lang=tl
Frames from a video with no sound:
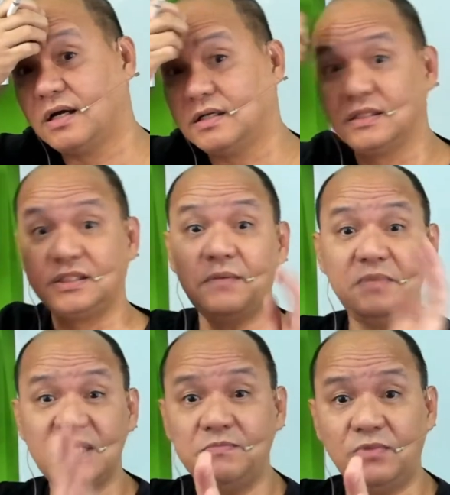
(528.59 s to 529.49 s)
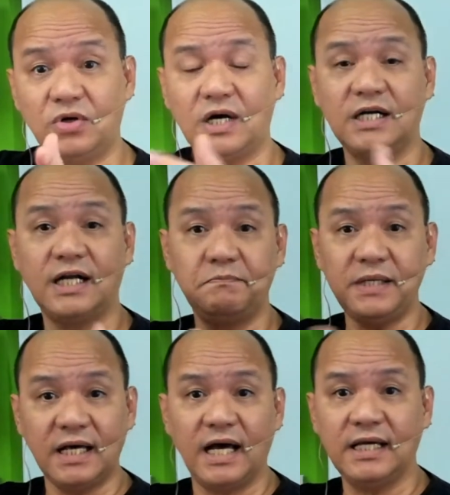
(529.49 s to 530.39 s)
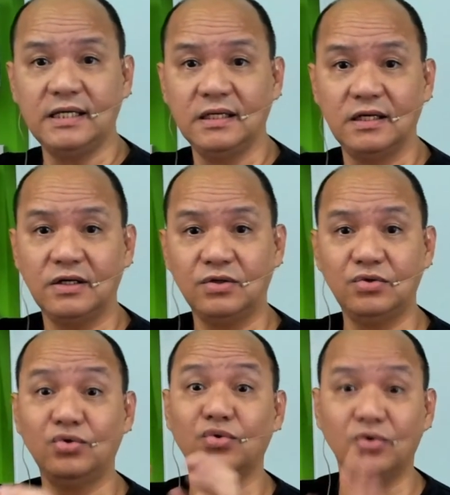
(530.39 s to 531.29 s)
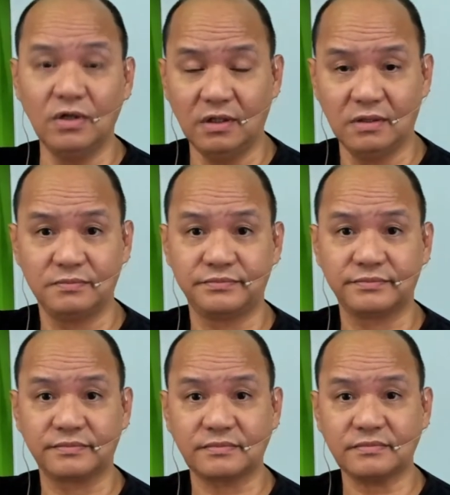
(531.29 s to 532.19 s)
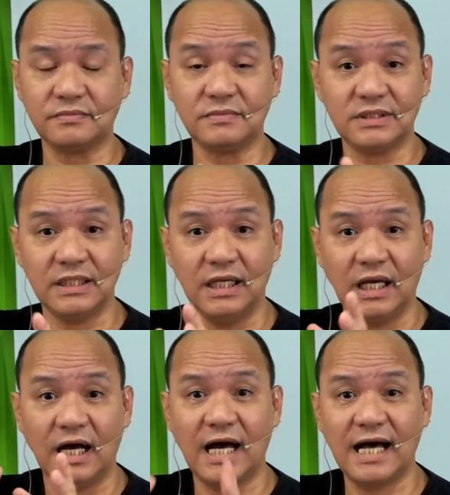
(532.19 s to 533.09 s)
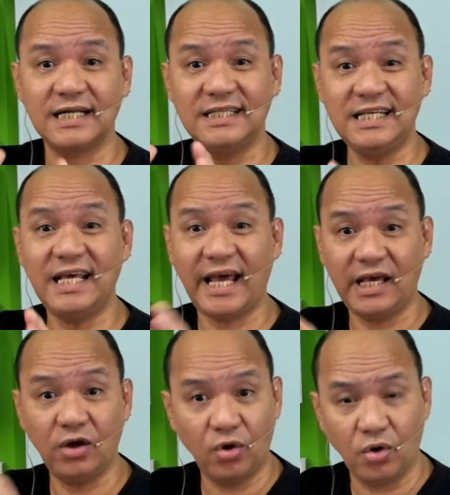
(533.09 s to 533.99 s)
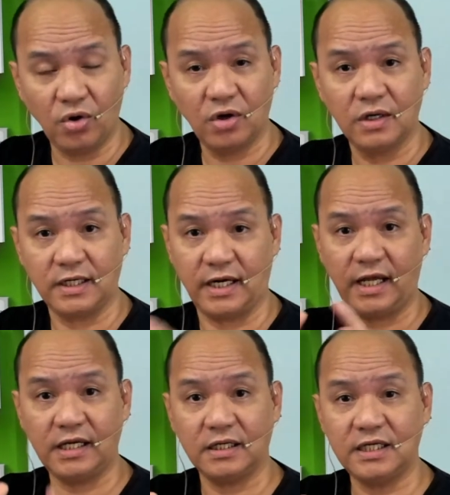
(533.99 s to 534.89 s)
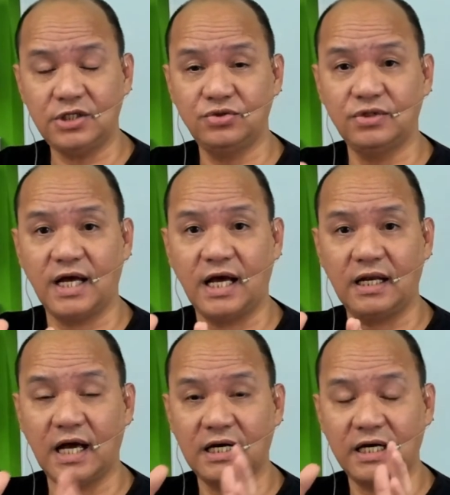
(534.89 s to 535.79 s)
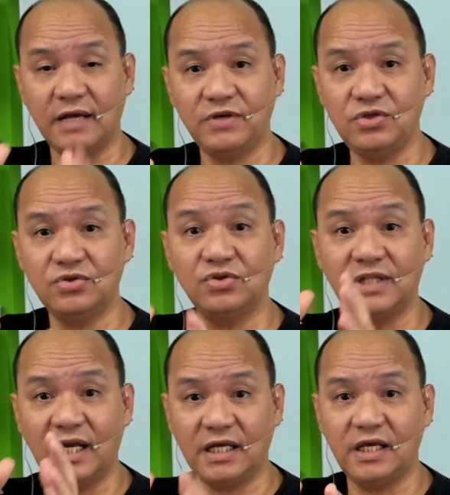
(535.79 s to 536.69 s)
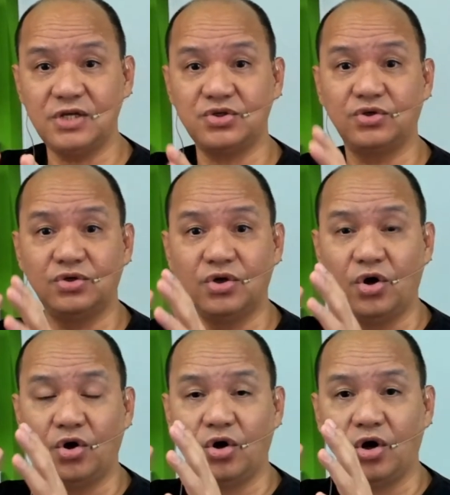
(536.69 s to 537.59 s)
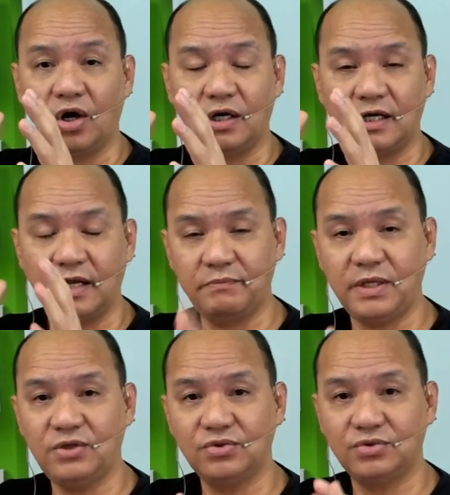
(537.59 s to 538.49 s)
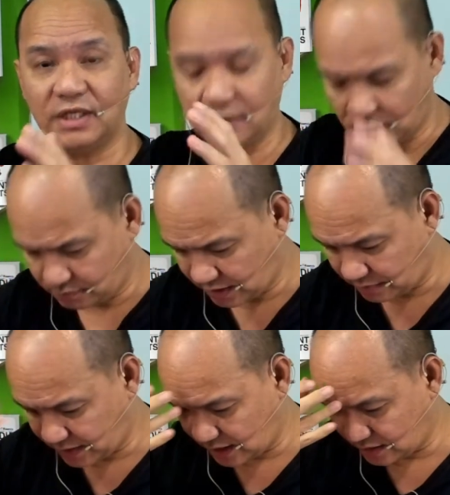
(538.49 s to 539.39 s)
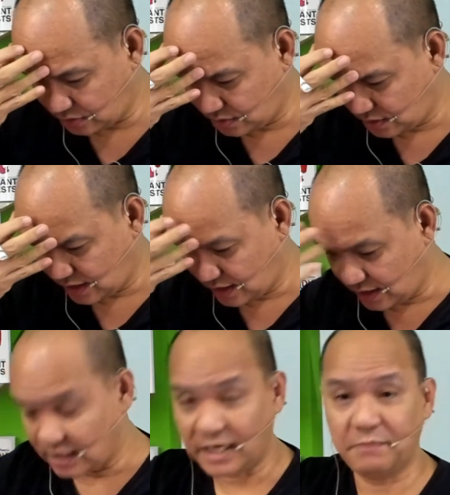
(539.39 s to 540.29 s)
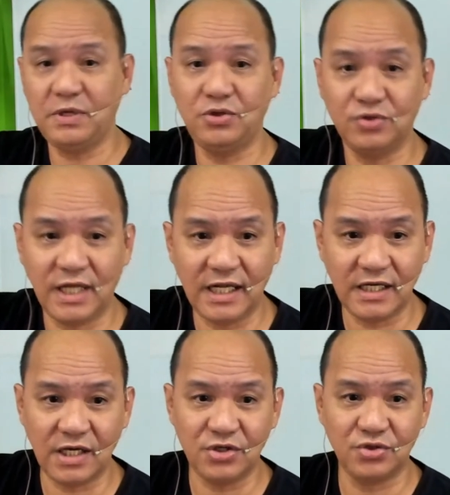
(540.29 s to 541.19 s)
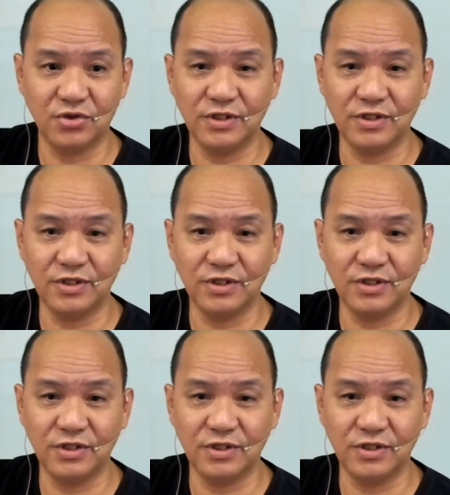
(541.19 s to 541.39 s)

Siya mismo ang nagbigay ng rule, RDAO, Reg Regional ah, Revenue Delegation, Revenue, de, ano, pangalan to? Revenue Delegation,